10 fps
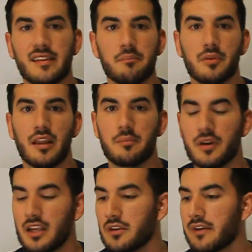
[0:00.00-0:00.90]
temporada pues
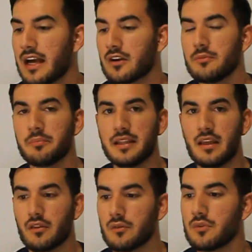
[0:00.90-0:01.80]
ellos van acompañados
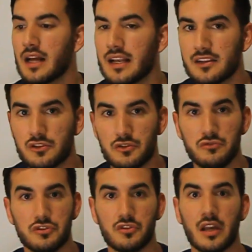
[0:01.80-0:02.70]
de un Calderso
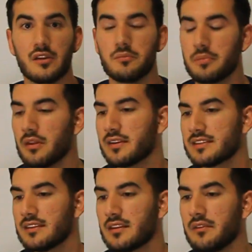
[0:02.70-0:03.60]
Soyunchu que ha irrumpido
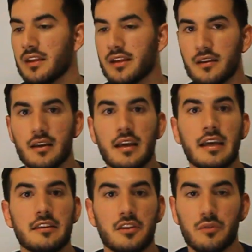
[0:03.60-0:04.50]
bastante bien,
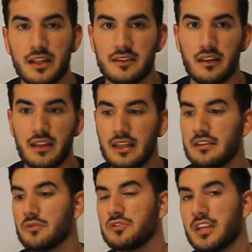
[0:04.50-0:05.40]
de un NDD, de
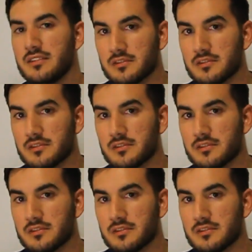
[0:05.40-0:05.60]
un James